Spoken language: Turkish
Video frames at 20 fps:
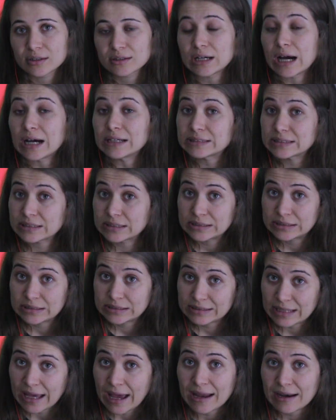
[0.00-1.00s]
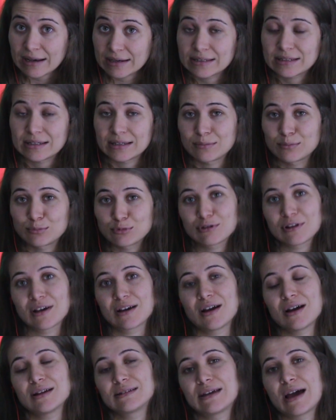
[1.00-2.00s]
Daha e, terlik
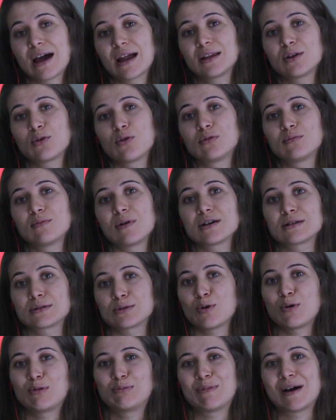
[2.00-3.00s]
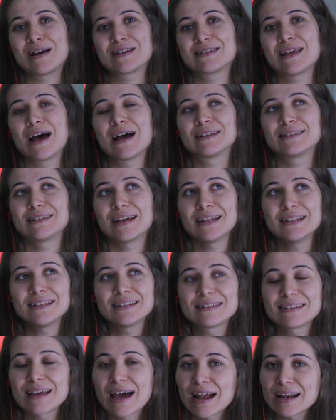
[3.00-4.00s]
mutlaka terlik olmazsa olmaz zaten.
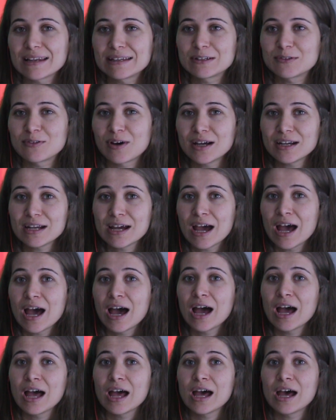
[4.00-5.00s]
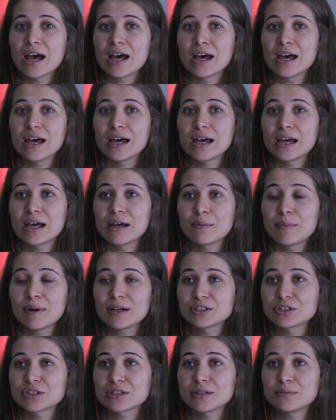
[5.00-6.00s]
Terlik var.
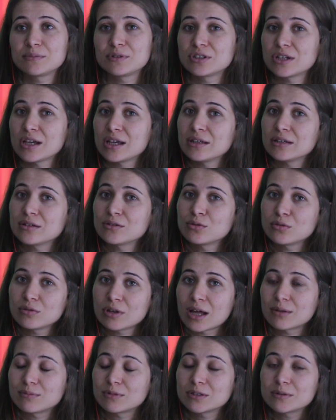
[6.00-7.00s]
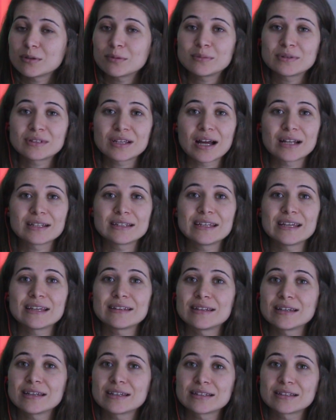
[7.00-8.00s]
Başka bir şey kullanmadım. Onun bir tane de
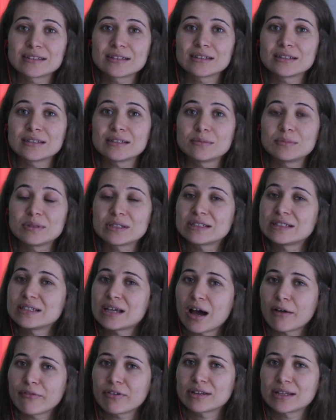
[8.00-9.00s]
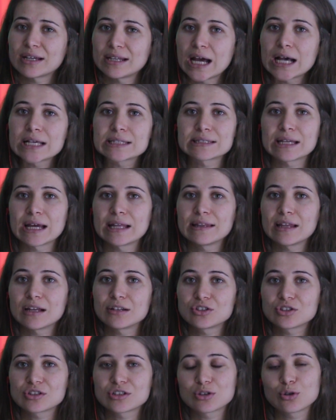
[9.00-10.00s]
yedek e, bir kıyafet. Hani
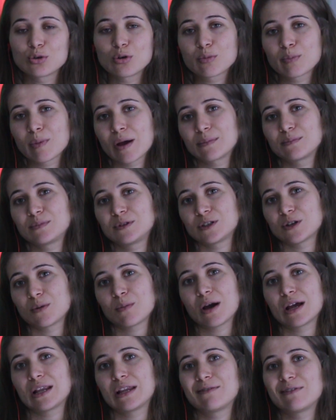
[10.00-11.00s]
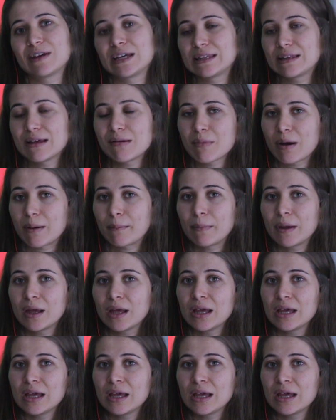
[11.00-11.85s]
hastaneden çıkışta yok ben pijamayla eve gidemem